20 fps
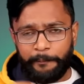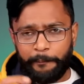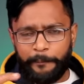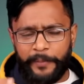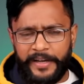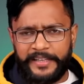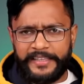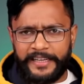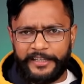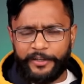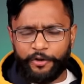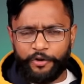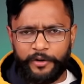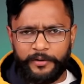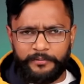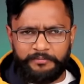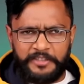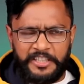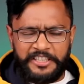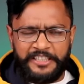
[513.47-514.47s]
बजट
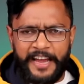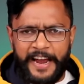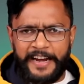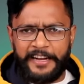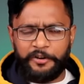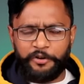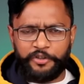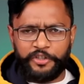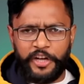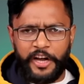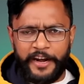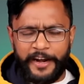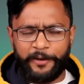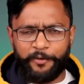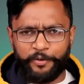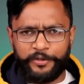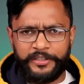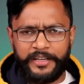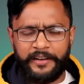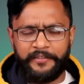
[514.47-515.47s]
और डिज़ाइन और सारा
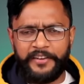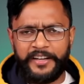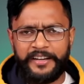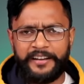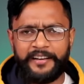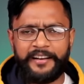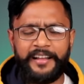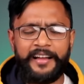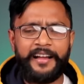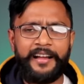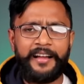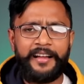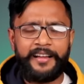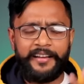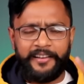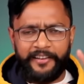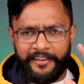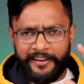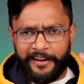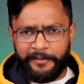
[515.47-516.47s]
कुछ का विनर रहा
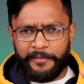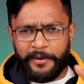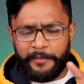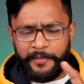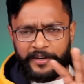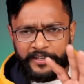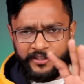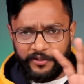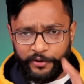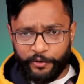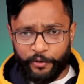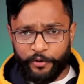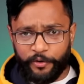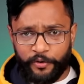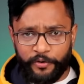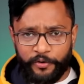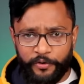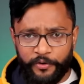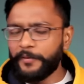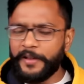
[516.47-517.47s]
रियल मी बर्ड्स टू
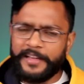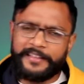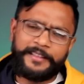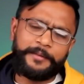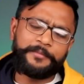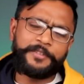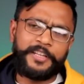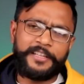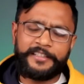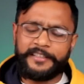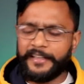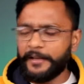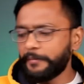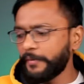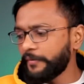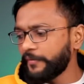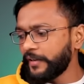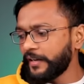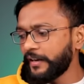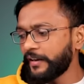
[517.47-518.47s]
एकदम सस्ते
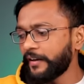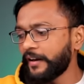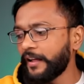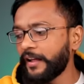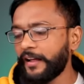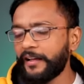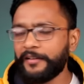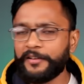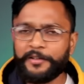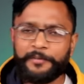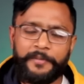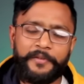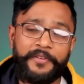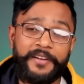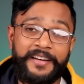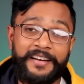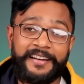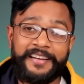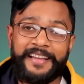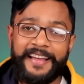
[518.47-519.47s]
में विनर रहा इसमें
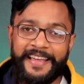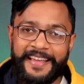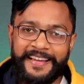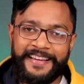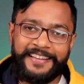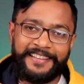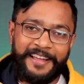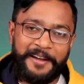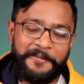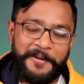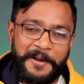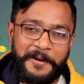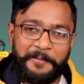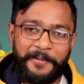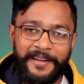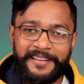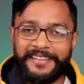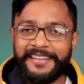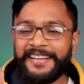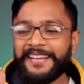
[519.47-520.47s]
विनर क्या एक ही था हमारे
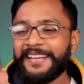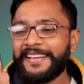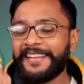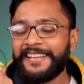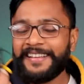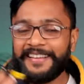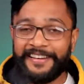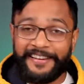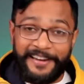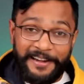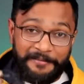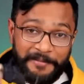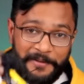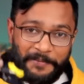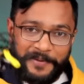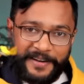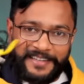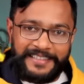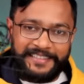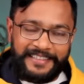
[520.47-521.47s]
पास ये रियल मी
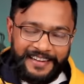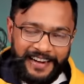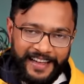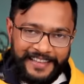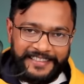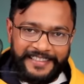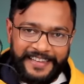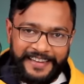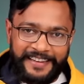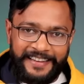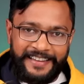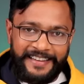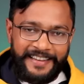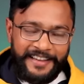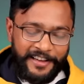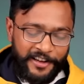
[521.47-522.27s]
बर्ड्स क्लासिक